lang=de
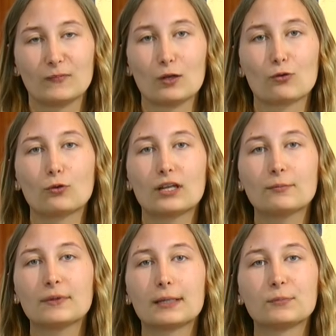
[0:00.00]
sodass
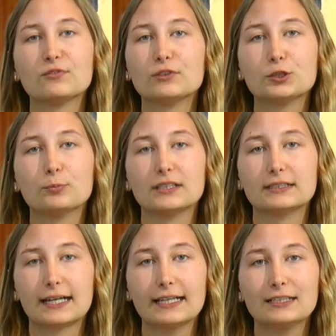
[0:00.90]
man am Gewinnspiel
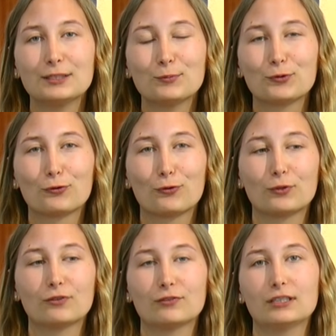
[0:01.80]
teilnimmt. Und zu
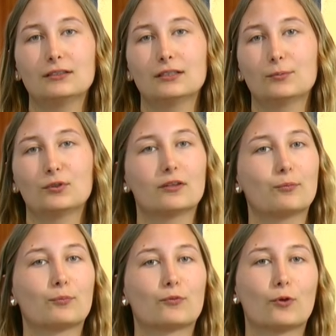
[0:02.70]
gewinnen gibt es
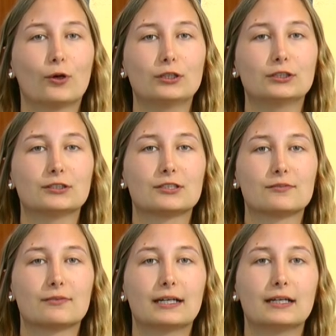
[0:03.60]
heute
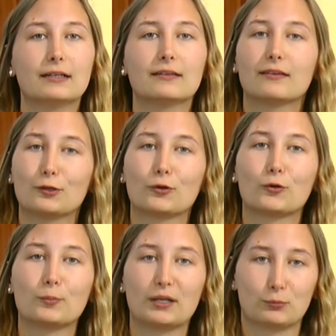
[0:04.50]
zwei
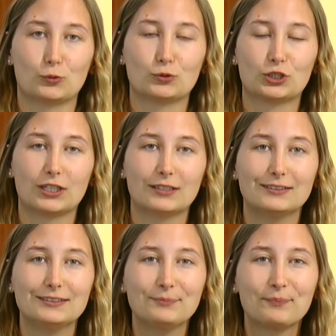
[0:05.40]
10-Euro-Metten-Gutscheine.
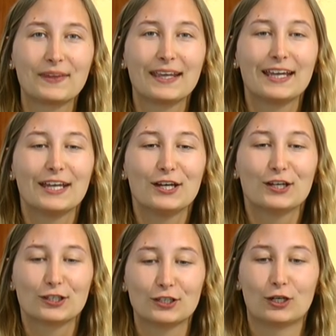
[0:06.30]

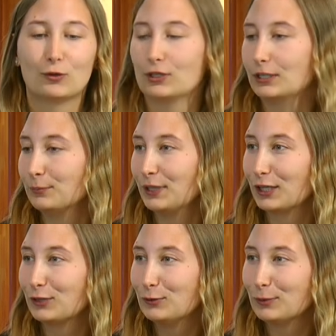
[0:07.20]
Genau, ähm, Herr
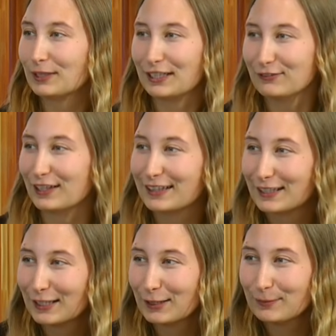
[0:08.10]
Knurbein, was
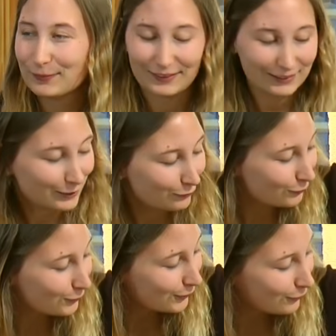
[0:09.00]
glauben Sie denn
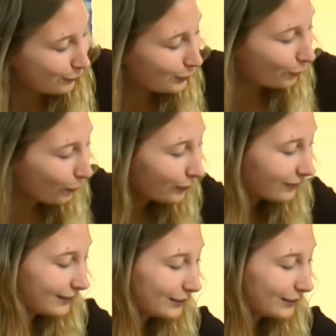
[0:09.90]
wohl, wie groß Sie